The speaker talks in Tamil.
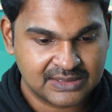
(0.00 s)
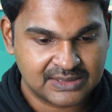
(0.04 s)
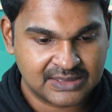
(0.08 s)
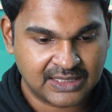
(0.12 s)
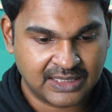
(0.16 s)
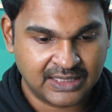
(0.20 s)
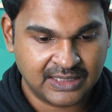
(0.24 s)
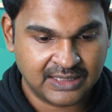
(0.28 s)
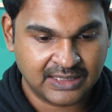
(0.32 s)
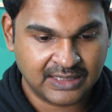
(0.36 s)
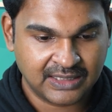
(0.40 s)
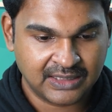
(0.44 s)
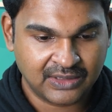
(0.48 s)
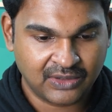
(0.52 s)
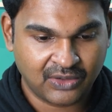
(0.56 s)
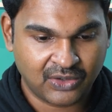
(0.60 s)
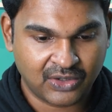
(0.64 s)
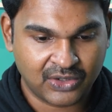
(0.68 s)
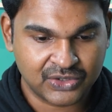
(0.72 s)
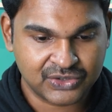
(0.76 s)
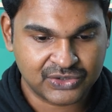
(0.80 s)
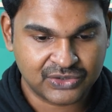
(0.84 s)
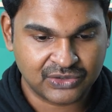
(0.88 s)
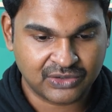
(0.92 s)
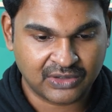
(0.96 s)
சைனிங் இன்
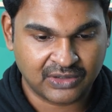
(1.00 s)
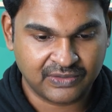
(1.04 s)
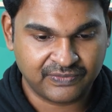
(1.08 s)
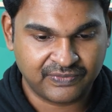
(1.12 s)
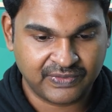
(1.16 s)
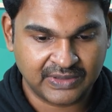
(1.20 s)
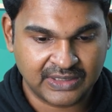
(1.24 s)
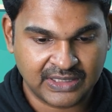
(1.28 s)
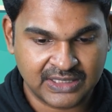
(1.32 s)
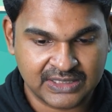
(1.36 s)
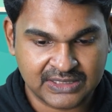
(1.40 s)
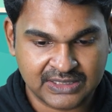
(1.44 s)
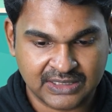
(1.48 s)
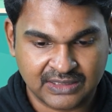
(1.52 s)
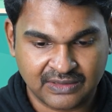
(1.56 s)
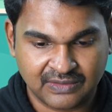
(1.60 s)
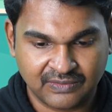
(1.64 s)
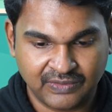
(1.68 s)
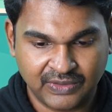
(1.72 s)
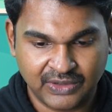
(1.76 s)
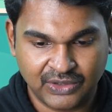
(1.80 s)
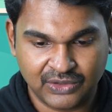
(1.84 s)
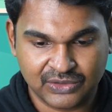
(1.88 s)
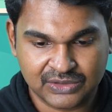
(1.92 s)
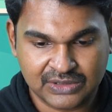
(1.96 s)
ஹாஸ்ட் கான்ஃபிகரேஷன்
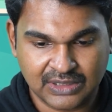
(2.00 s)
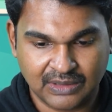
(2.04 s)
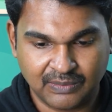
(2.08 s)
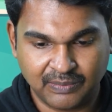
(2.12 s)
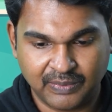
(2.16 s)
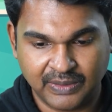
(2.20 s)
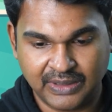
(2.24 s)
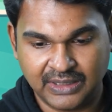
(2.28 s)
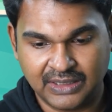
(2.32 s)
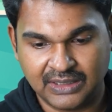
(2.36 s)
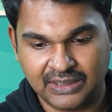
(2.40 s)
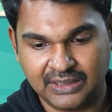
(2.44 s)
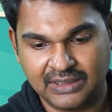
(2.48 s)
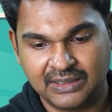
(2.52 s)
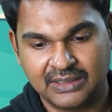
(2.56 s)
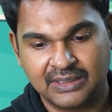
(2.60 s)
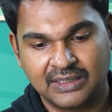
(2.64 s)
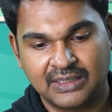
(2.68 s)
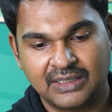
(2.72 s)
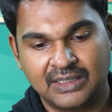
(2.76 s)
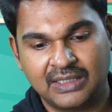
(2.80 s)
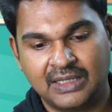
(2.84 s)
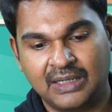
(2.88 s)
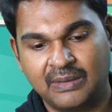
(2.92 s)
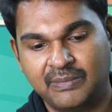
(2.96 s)
விண்டோஸில் போயிட்டு
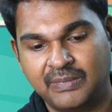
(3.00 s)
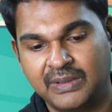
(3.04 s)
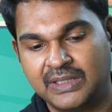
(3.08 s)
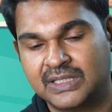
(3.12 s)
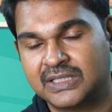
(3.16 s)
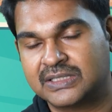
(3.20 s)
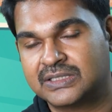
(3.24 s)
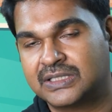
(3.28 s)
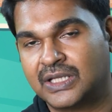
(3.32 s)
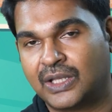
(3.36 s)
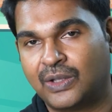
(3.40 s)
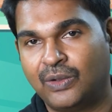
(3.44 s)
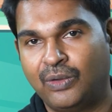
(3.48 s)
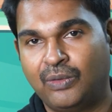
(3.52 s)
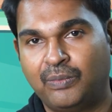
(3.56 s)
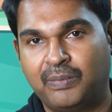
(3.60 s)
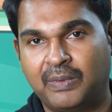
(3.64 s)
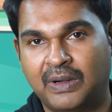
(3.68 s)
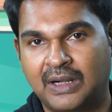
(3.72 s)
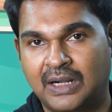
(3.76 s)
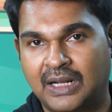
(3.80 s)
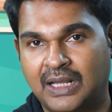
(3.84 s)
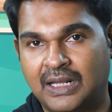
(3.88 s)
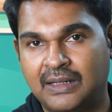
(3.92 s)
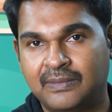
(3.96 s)
நம்ம இதை செக்யூர்
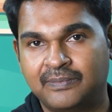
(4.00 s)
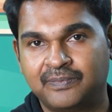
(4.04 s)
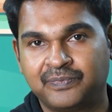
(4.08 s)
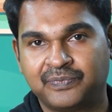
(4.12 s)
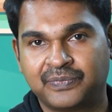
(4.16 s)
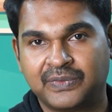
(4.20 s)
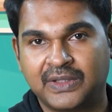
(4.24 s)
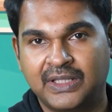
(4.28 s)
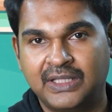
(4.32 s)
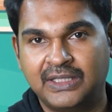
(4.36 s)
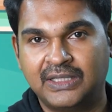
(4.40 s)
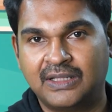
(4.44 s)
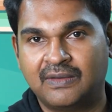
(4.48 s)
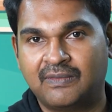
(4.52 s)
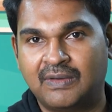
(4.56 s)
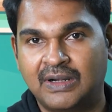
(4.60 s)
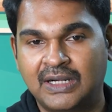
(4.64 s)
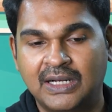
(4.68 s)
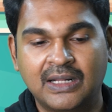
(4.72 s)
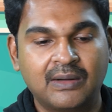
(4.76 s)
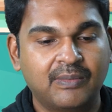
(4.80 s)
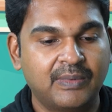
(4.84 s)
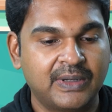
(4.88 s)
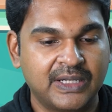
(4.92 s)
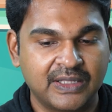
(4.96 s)
பண்ணால் இந்த
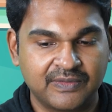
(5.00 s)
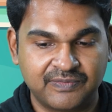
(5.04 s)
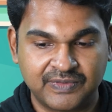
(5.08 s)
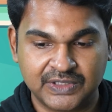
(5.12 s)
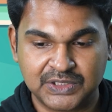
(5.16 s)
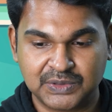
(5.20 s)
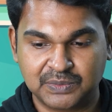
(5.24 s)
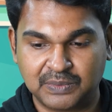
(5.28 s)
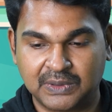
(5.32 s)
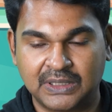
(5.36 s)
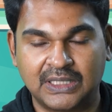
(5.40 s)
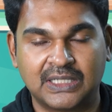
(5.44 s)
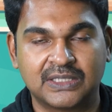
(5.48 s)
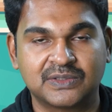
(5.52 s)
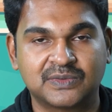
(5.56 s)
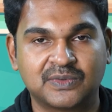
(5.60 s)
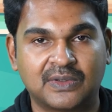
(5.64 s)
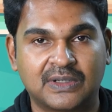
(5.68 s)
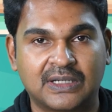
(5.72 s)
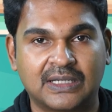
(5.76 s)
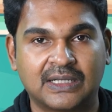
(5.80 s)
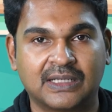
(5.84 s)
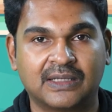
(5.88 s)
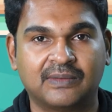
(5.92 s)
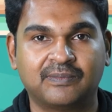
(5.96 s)
வல்னரபிலிட்டியை ஃபிக்ஸ் பண்ணலான்னு
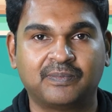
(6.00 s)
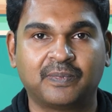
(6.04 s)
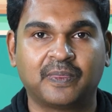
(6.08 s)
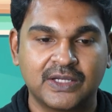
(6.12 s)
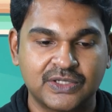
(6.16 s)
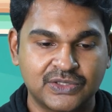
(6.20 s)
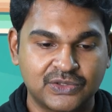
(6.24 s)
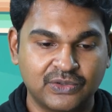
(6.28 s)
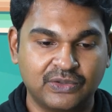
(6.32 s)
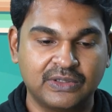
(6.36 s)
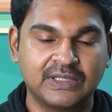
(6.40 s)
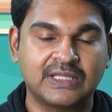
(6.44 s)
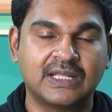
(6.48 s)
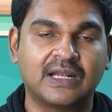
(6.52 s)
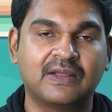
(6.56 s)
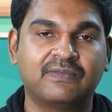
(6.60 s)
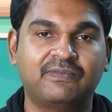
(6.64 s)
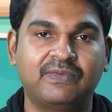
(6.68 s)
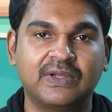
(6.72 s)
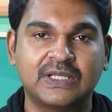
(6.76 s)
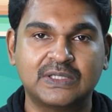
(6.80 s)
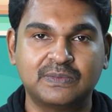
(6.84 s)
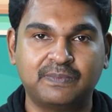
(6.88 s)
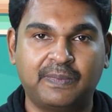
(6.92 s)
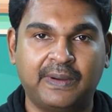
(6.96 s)
சொல்கிறாங்க ஸோ இதை நான்
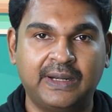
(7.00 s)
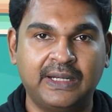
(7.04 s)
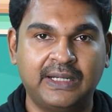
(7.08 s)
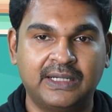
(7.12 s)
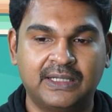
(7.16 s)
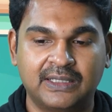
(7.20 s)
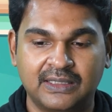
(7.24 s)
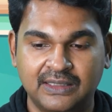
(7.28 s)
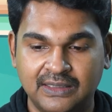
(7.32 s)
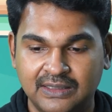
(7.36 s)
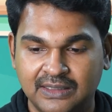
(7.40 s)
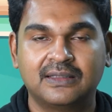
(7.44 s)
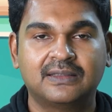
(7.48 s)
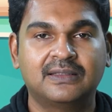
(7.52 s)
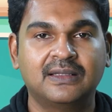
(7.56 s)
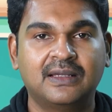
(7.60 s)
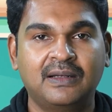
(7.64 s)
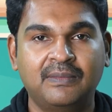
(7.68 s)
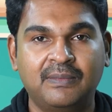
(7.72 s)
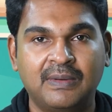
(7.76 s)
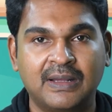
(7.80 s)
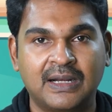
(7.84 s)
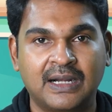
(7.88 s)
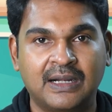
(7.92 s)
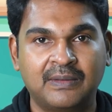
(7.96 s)
ஃபிக்ஸ் பண்ணிவிட்டு
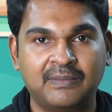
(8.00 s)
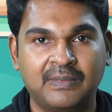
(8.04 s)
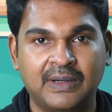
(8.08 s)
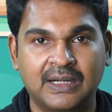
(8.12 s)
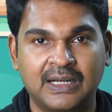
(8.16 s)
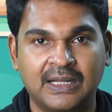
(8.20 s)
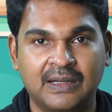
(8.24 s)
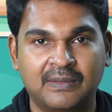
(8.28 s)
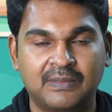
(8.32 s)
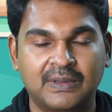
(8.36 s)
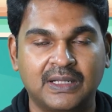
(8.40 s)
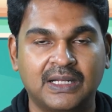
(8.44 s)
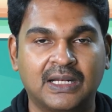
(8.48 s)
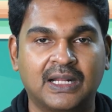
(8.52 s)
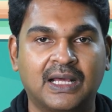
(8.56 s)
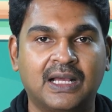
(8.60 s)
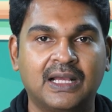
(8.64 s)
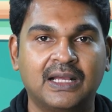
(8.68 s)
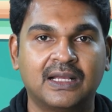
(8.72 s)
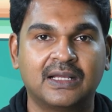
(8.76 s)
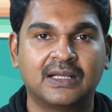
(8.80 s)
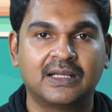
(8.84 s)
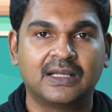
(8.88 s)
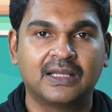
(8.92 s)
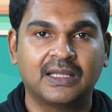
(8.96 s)
திரும்ப ரன் பண்ணேன் அப்படின்னா
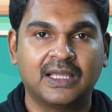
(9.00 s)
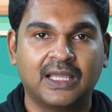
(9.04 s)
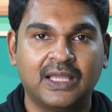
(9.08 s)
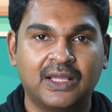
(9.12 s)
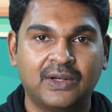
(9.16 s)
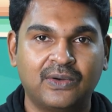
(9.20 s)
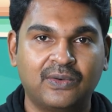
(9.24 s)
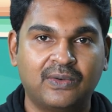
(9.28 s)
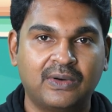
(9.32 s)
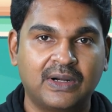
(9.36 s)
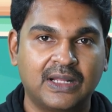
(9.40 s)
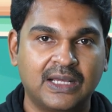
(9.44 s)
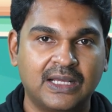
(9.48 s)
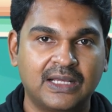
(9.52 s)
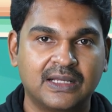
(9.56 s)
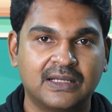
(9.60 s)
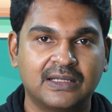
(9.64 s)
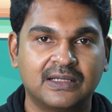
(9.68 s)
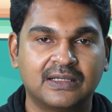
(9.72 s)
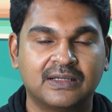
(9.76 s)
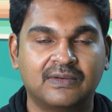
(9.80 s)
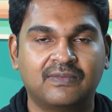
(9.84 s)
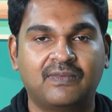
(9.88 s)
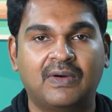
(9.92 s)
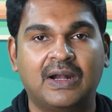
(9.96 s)
என்னோட
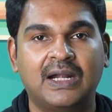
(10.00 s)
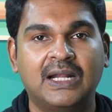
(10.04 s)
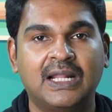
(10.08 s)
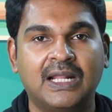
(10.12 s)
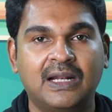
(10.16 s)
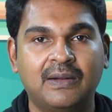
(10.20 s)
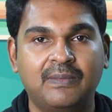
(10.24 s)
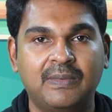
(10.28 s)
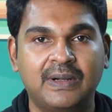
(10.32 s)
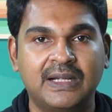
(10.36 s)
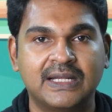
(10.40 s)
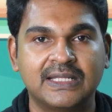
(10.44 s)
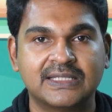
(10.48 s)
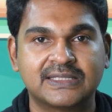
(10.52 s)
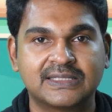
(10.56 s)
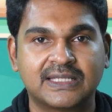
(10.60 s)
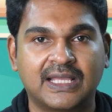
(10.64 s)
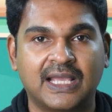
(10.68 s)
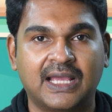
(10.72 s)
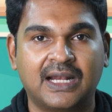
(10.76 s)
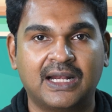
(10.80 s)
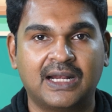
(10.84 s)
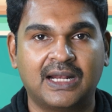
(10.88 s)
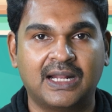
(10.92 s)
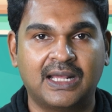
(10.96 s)
வல்னரபிலிட்டி
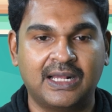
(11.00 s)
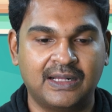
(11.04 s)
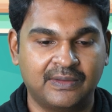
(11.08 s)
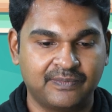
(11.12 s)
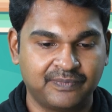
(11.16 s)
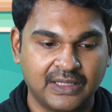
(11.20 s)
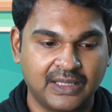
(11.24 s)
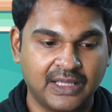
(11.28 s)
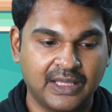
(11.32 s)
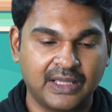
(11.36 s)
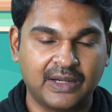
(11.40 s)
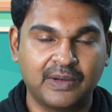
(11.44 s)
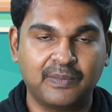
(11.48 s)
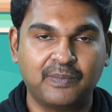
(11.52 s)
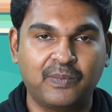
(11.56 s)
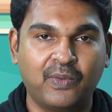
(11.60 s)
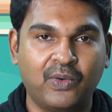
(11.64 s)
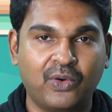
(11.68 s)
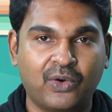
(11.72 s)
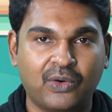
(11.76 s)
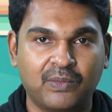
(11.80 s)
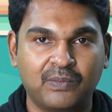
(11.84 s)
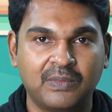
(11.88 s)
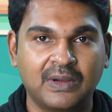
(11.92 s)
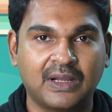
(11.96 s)
ஸ்கேனில் என்
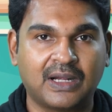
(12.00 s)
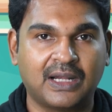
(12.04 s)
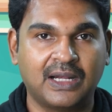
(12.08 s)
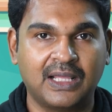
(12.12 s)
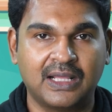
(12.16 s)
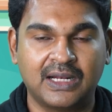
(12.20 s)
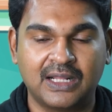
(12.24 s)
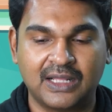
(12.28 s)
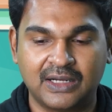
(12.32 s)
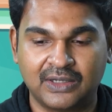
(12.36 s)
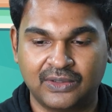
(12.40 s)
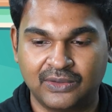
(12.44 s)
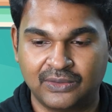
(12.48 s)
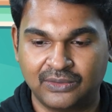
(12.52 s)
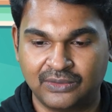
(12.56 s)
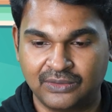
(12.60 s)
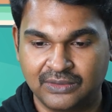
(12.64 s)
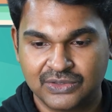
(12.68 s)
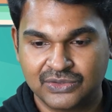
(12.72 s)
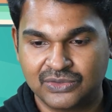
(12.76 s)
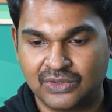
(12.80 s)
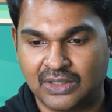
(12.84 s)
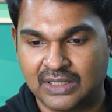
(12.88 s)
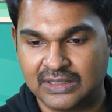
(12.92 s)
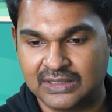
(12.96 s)
ரிப்போர்ட் ரொம்ப கிளியராக இருக்கணும்
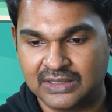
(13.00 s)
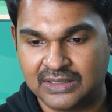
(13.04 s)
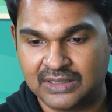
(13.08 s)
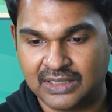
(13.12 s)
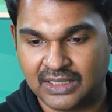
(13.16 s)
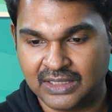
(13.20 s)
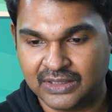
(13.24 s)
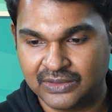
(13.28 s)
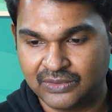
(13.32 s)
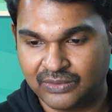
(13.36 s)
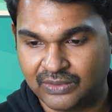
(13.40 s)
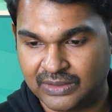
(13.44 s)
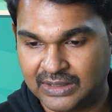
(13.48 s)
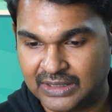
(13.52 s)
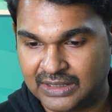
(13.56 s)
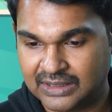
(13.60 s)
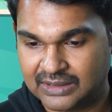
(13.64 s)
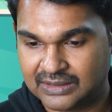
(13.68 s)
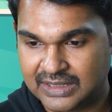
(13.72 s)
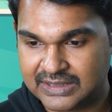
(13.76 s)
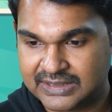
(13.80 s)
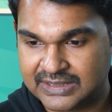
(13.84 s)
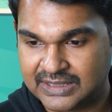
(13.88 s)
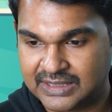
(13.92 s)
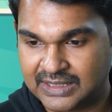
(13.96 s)
ஸோ அதுதான் இதோட
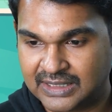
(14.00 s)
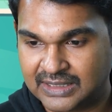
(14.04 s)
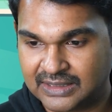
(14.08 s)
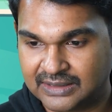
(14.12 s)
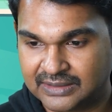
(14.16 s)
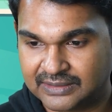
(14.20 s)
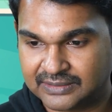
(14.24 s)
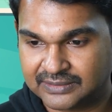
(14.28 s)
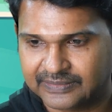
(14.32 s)
அஜெண்டா